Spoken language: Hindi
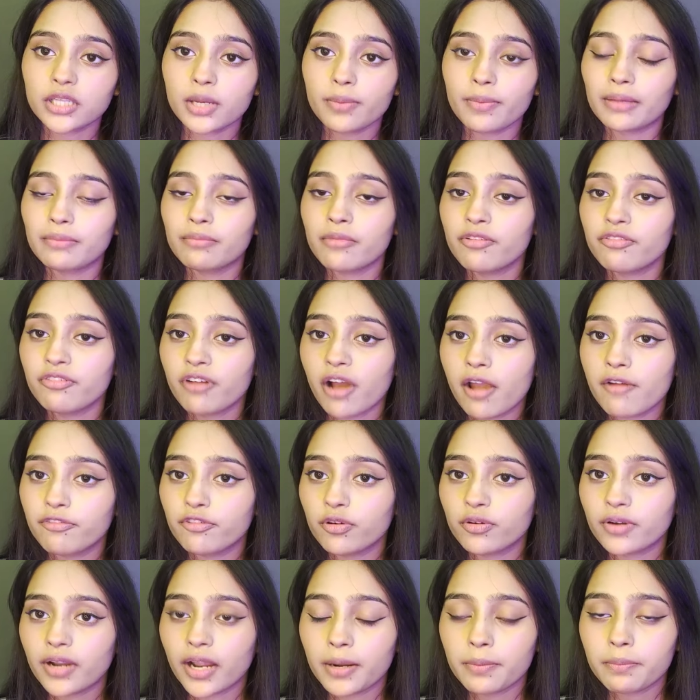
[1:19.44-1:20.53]
उसके बाद में फाइव
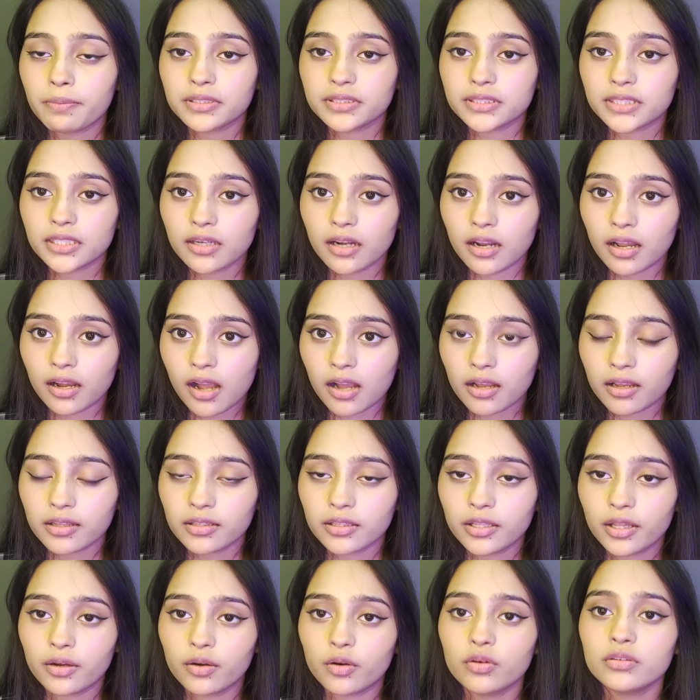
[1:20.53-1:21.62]
टू टेन परसेंट लगा
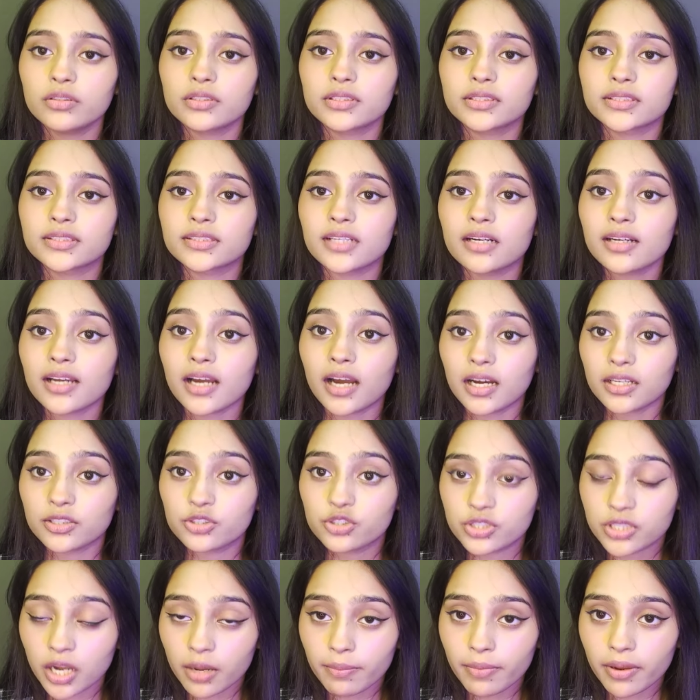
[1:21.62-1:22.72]
के देखो रिजल्ट
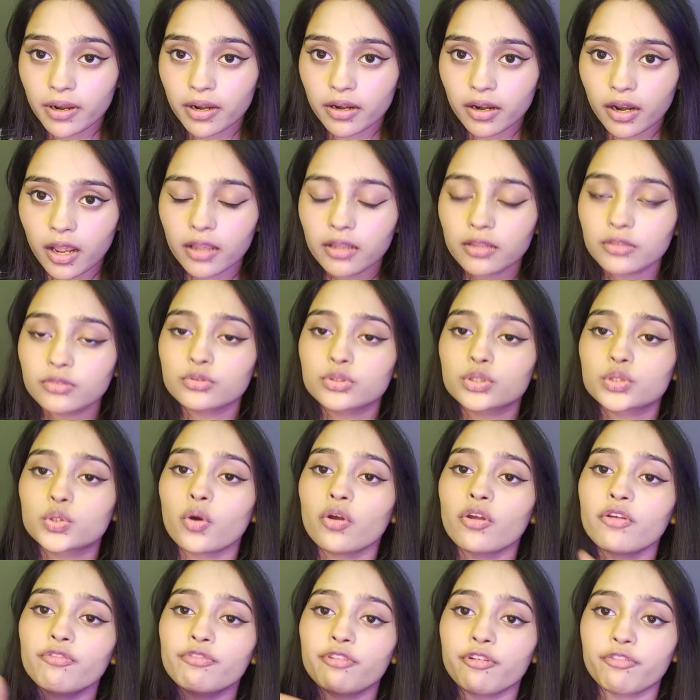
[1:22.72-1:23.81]
अच्छा मिल रहा है
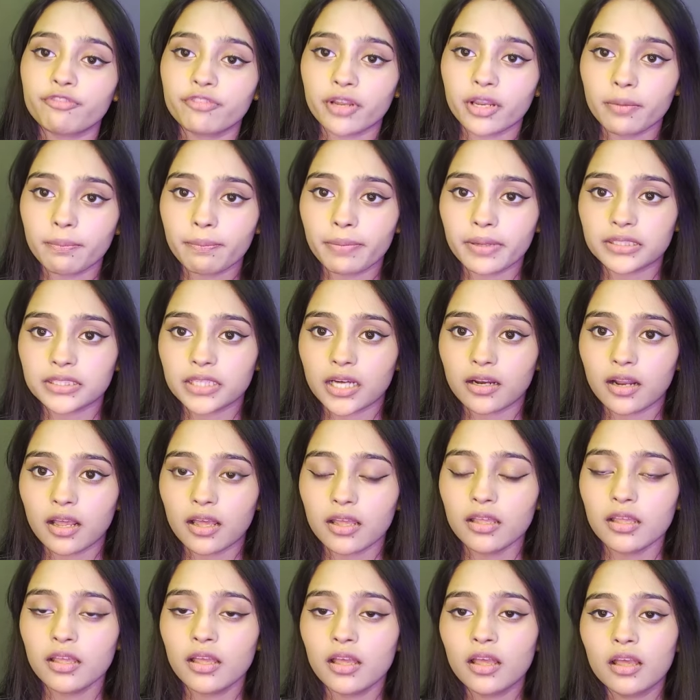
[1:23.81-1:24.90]
तो ही फिफ्टीन पे जाना
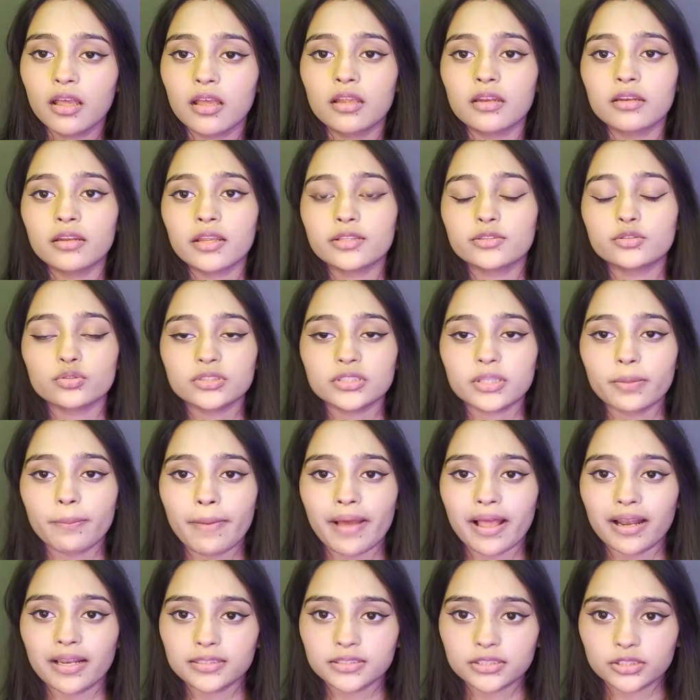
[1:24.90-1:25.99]
है नहीं तो उससे
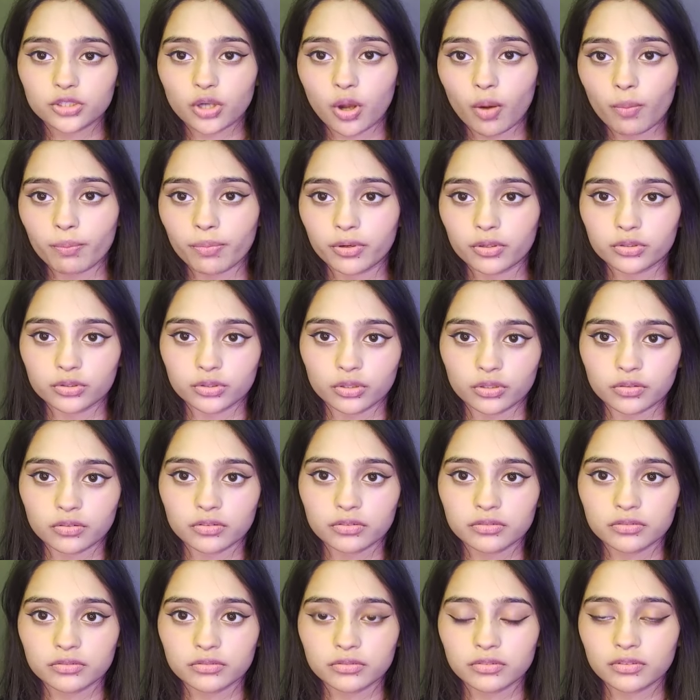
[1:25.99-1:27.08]
पहले स्टॉप कर दो
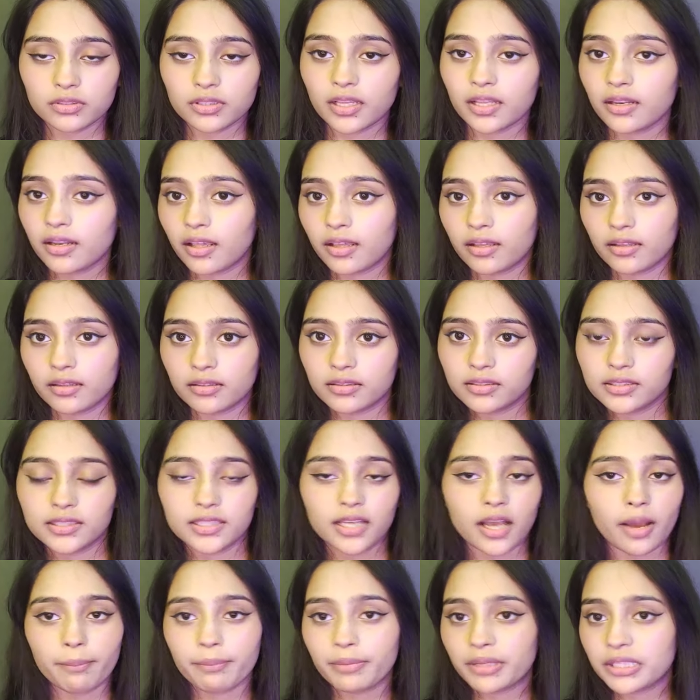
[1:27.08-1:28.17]
कि नहीं
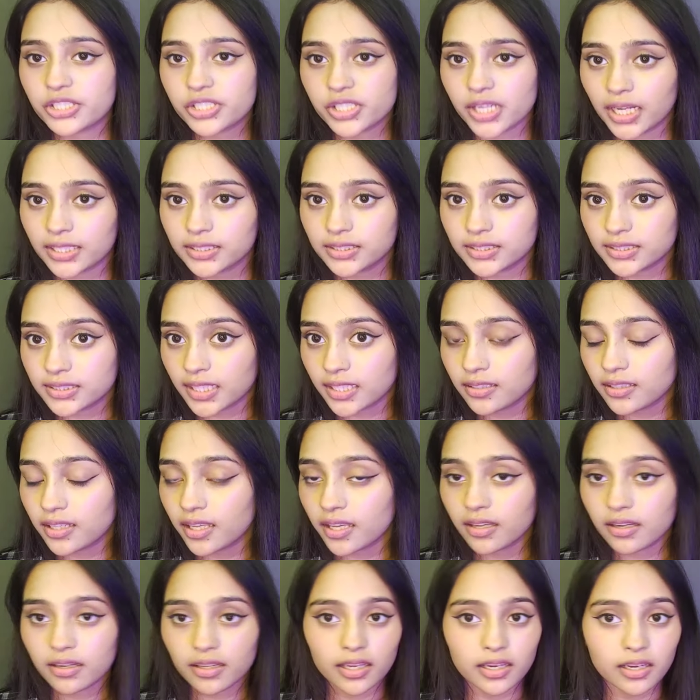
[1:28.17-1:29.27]
ये आपकी शायद स्किन
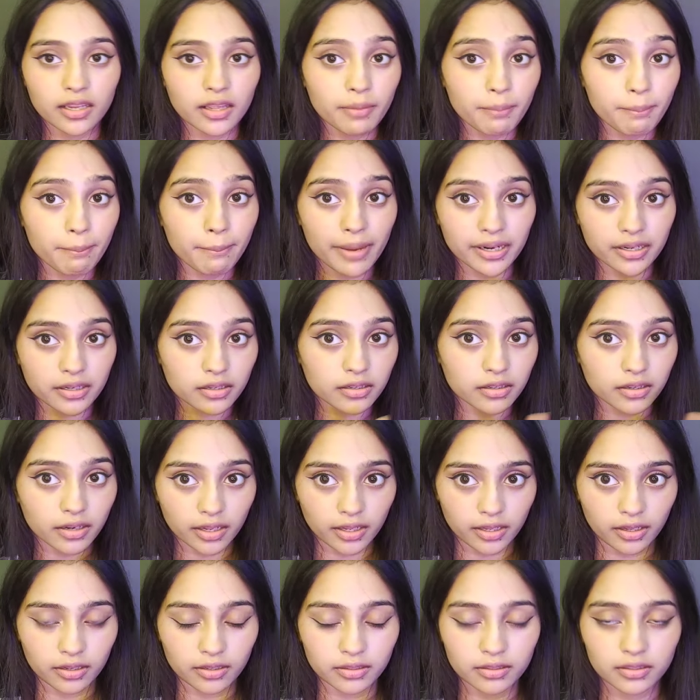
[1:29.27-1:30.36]
केयर के लिए बेटर
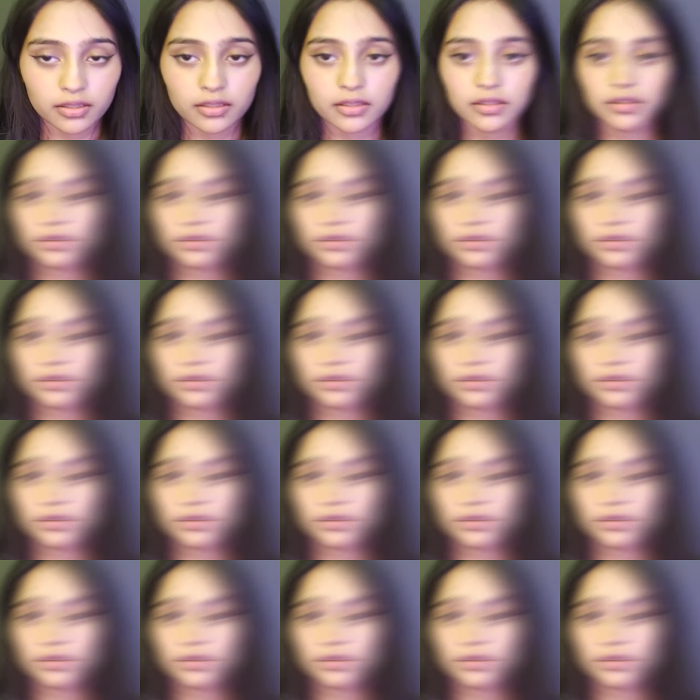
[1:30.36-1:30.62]
नहीं है